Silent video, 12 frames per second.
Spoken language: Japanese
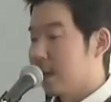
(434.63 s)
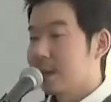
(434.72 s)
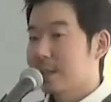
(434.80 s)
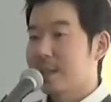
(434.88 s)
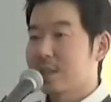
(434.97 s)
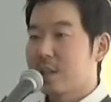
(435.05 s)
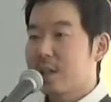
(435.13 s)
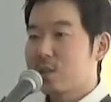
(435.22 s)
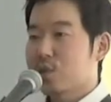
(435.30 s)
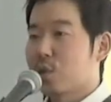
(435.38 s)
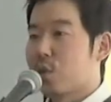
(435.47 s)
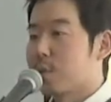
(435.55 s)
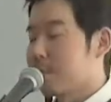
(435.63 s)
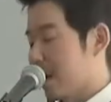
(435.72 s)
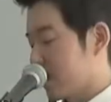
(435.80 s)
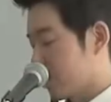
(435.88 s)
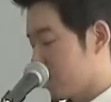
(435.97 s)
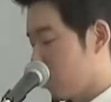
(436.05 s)
ただ聖書を見
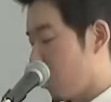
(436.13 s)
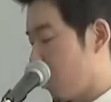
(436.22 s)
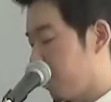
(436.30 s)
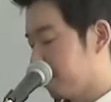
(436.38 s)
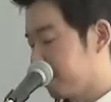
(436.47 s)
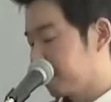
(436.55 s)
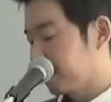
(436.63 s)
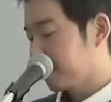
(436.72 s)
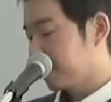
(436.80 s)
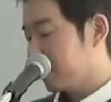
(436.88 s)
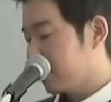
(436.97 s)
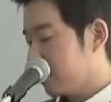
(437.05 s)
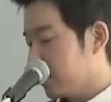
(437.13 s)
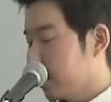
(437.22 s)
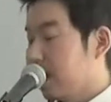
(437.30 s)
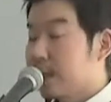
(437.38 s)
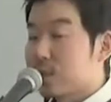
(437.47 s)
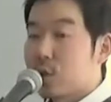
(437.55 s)
ますと、
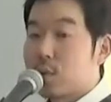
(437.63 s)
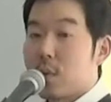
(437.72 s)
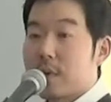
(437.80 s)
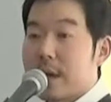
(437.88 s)
その